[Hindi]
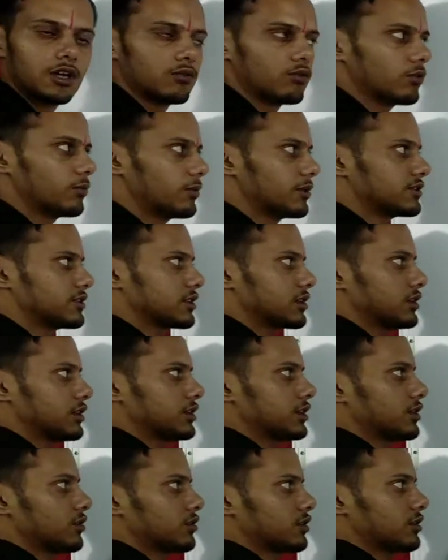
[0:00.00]
वो बेसिकली
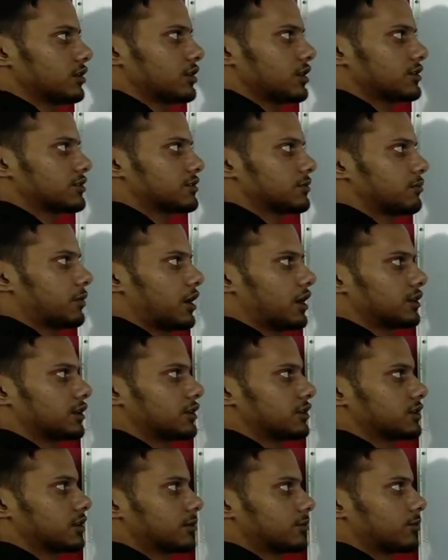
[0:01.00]
क्या होगी ऐसे बाहर
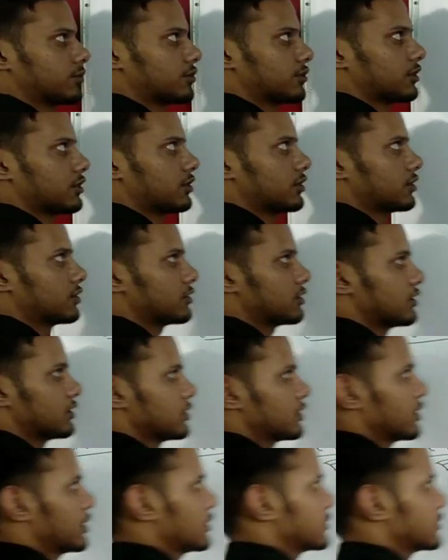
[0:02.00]
की तरफ होगी ठीक है